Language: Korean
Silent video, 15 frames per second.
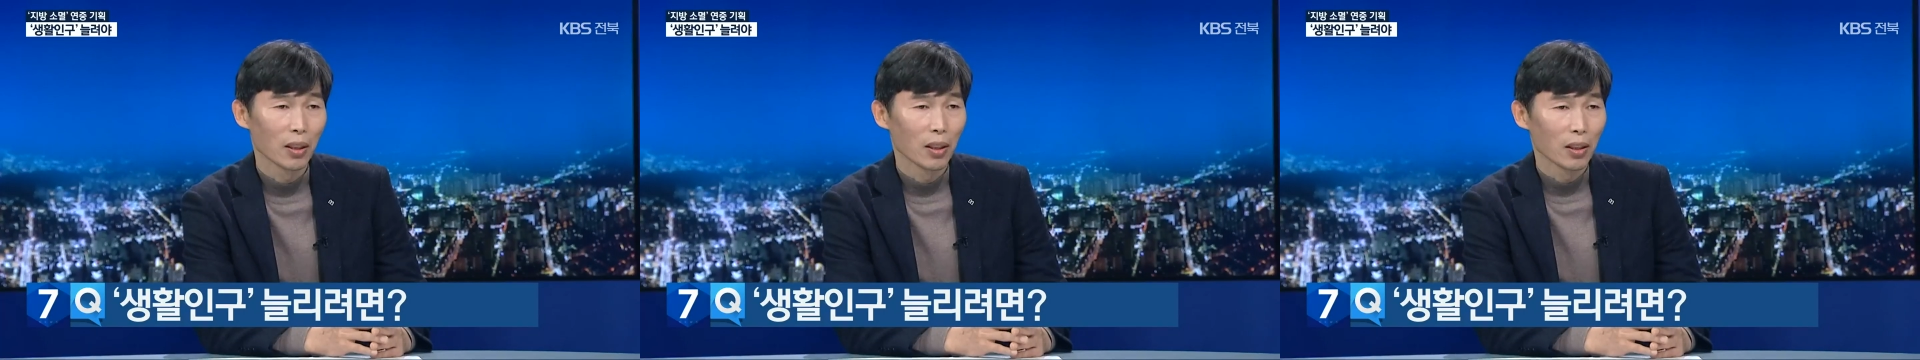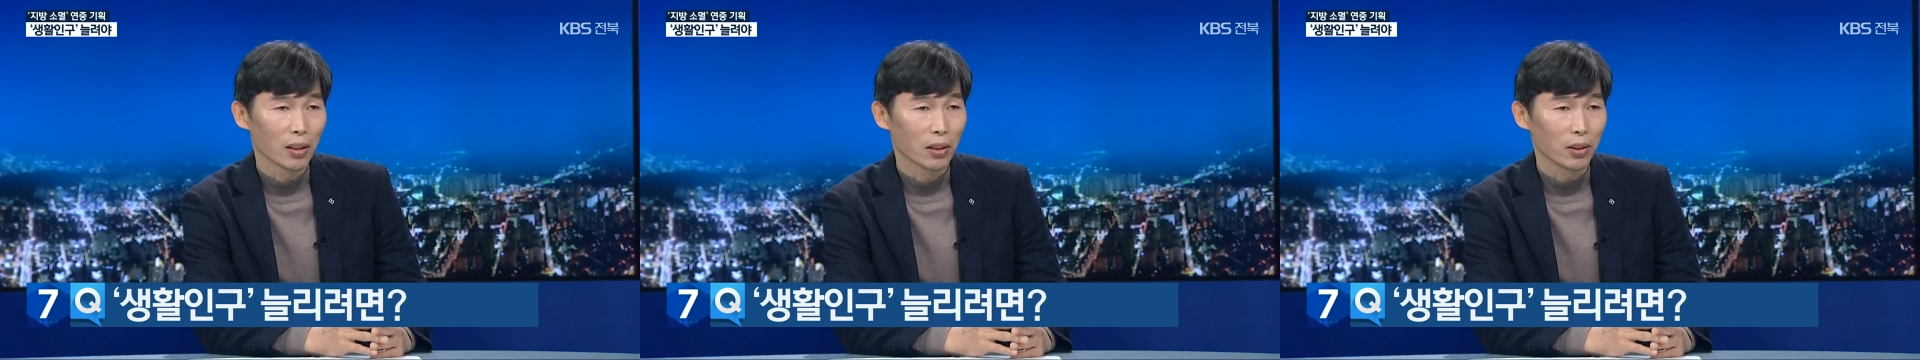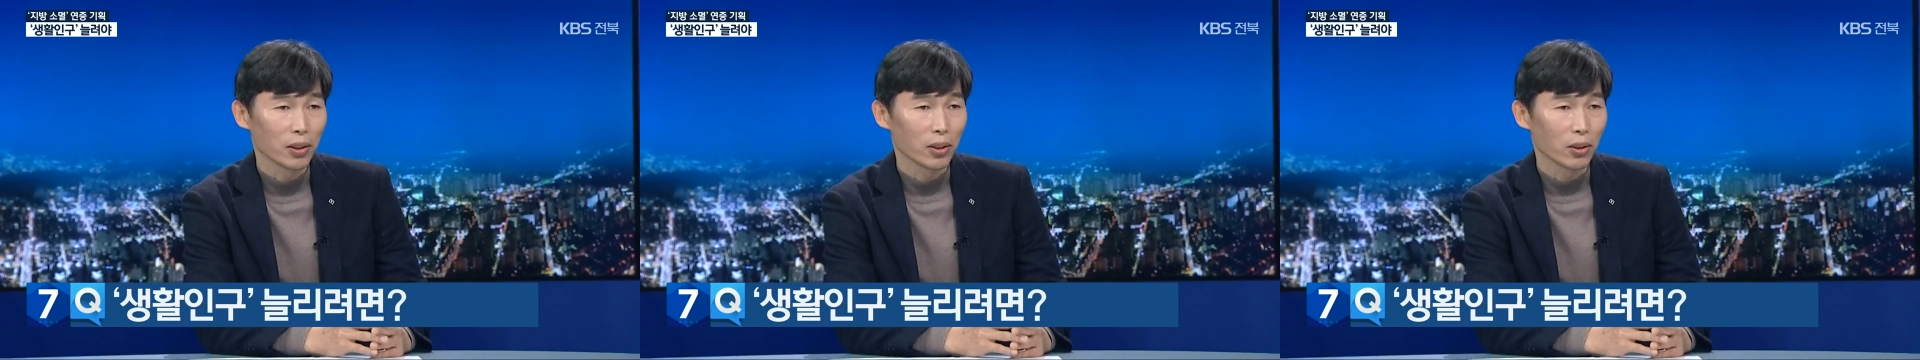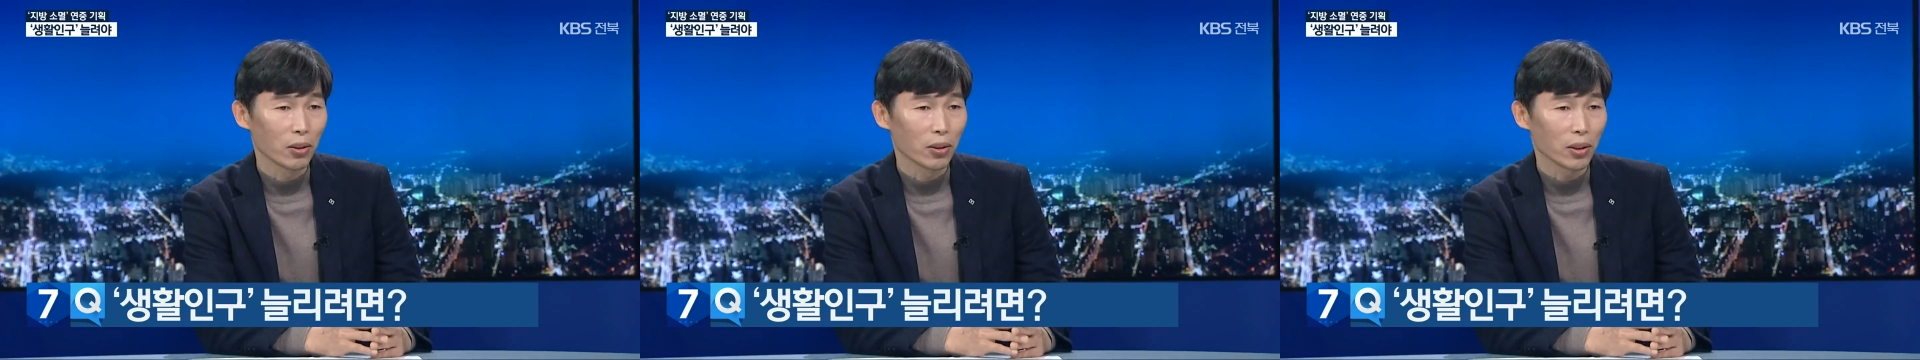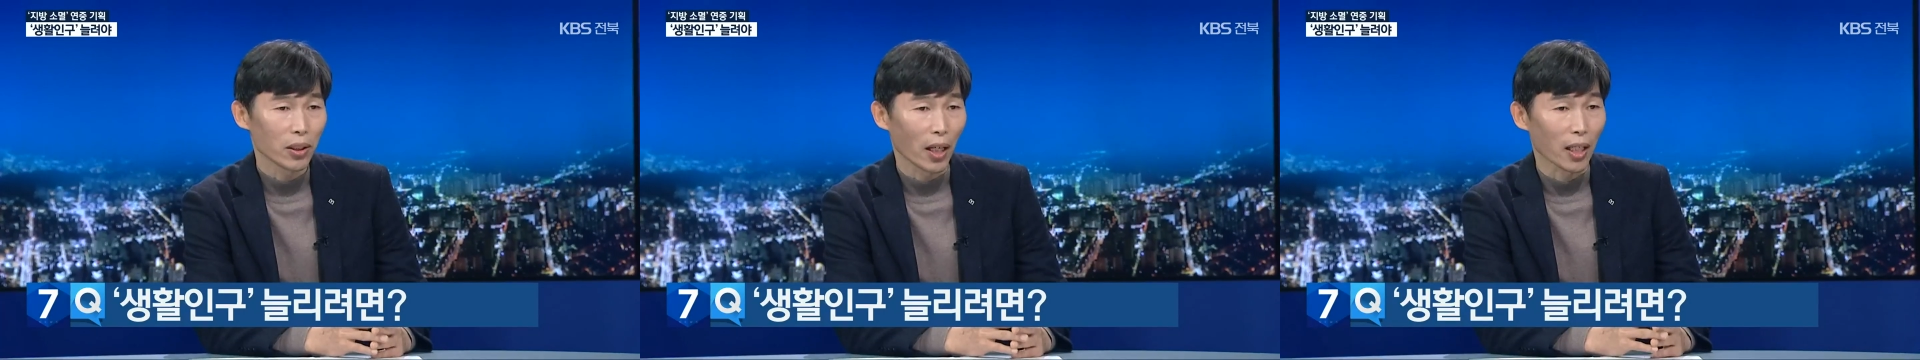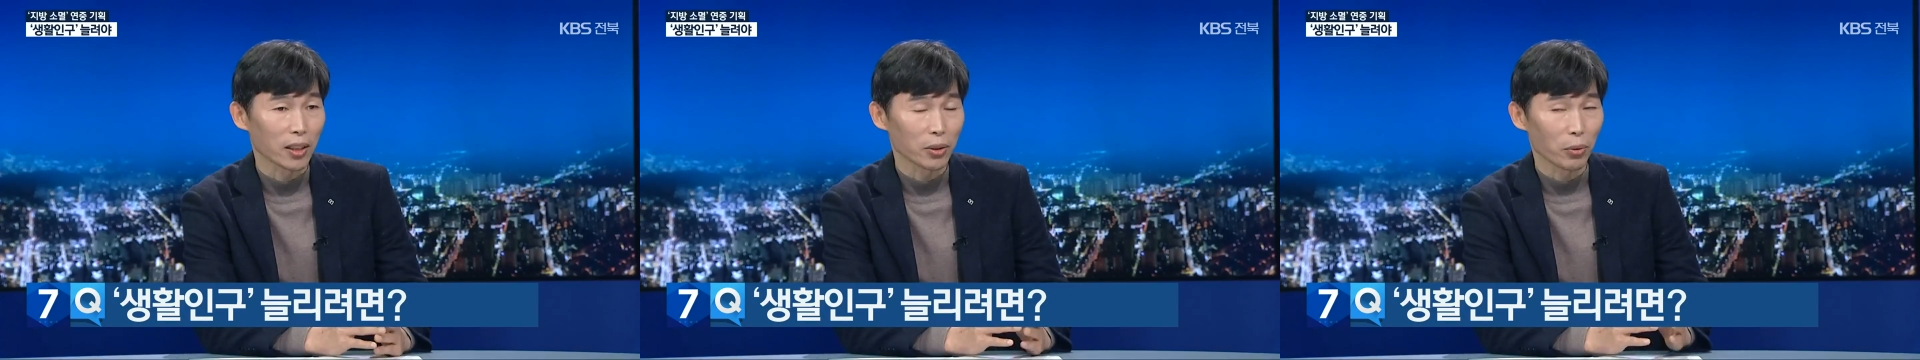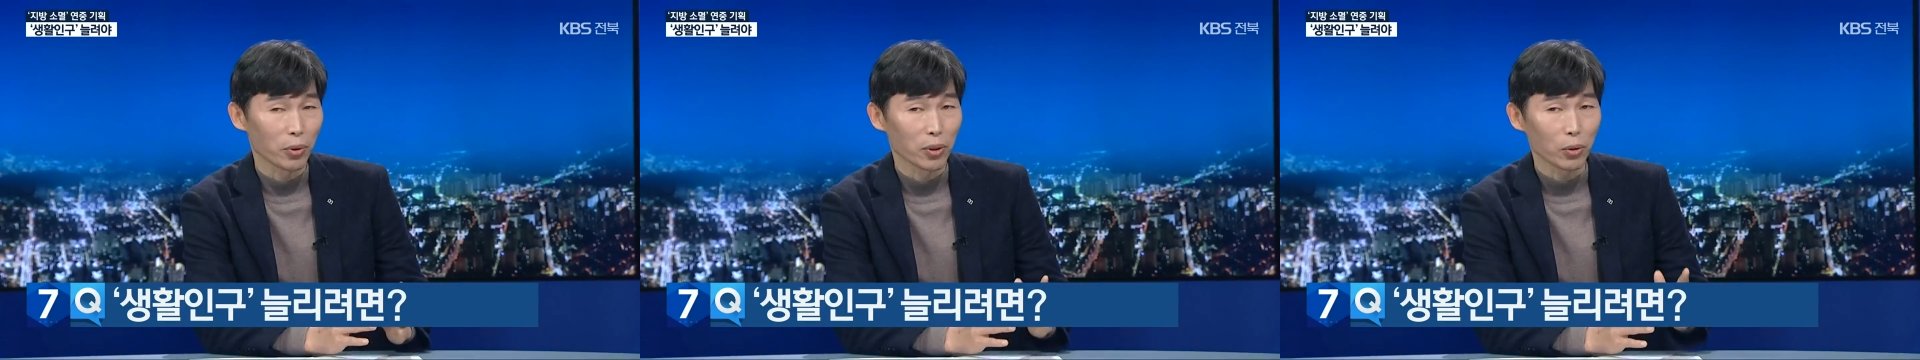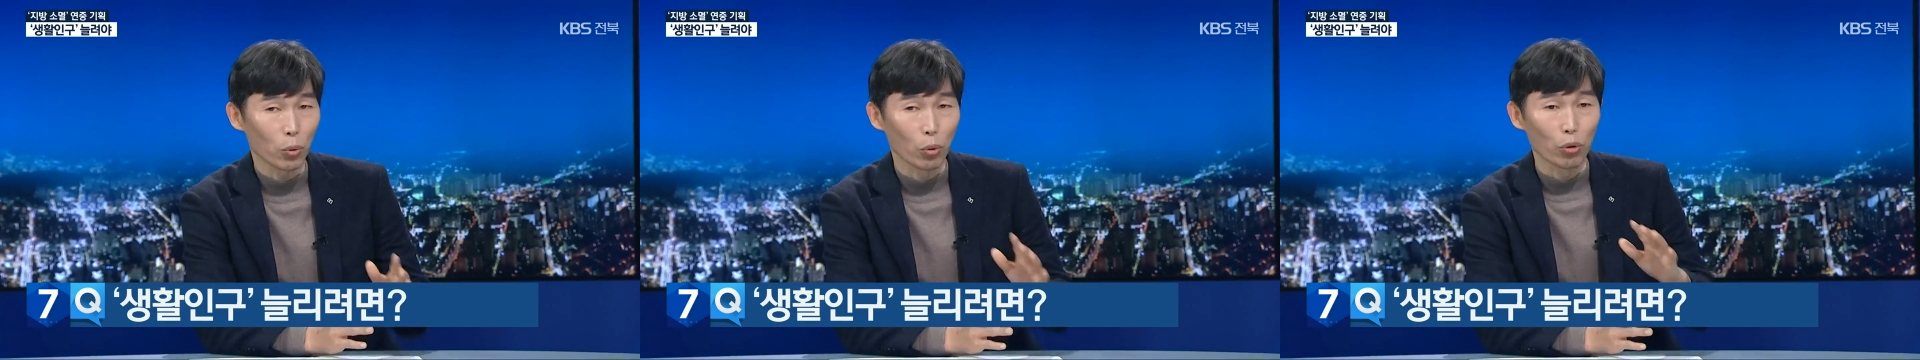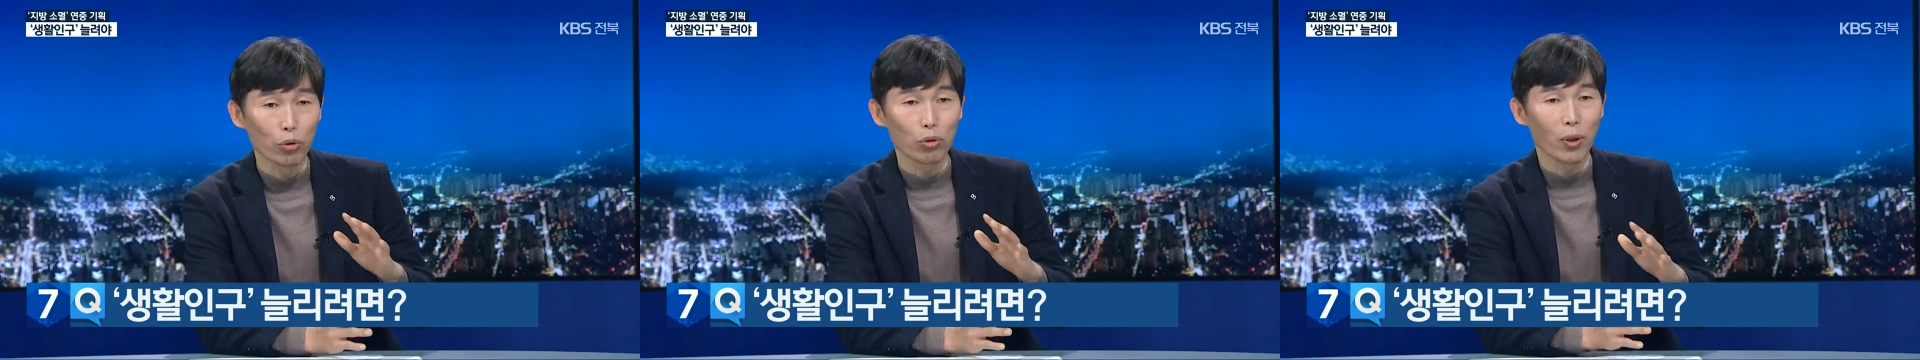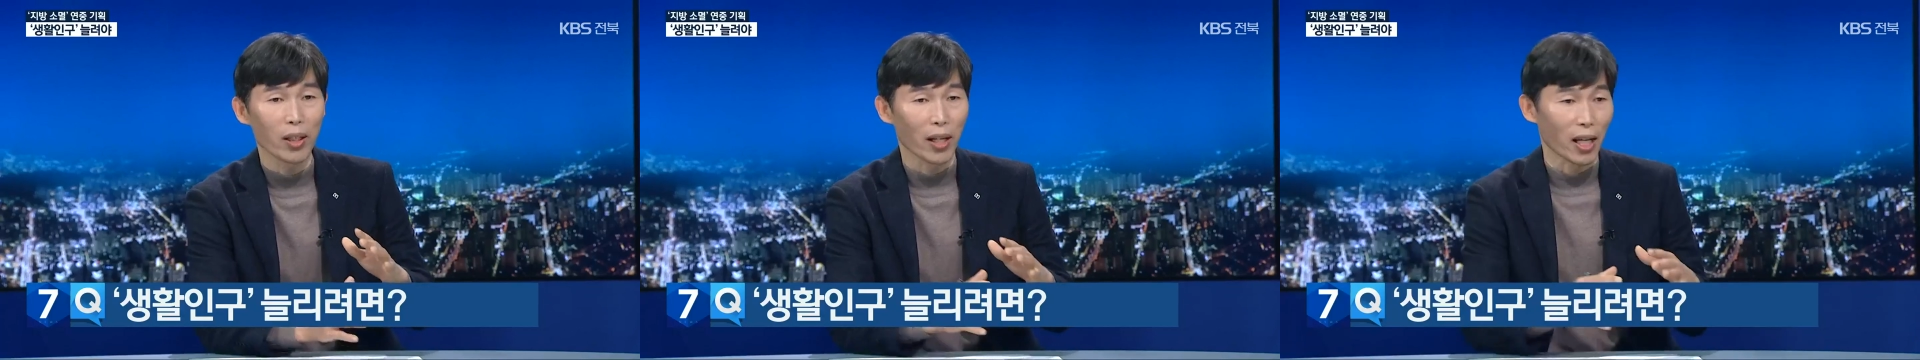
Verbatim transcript: 그 지역이 가지고 있는 고유한